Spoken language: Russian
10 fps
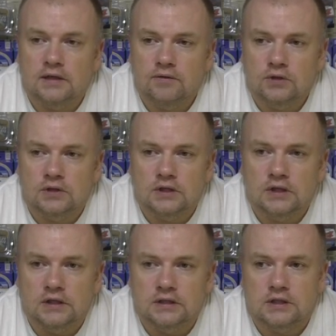И вот,
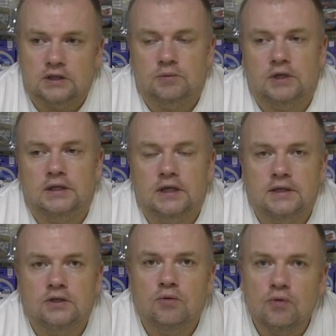э, скажем так, та
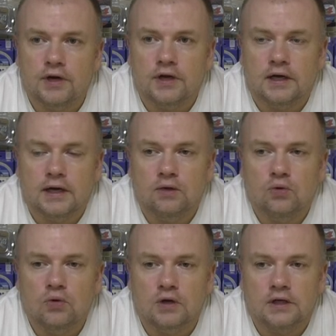теория,
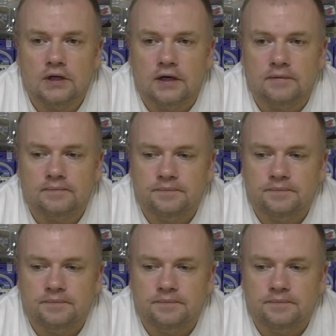которая...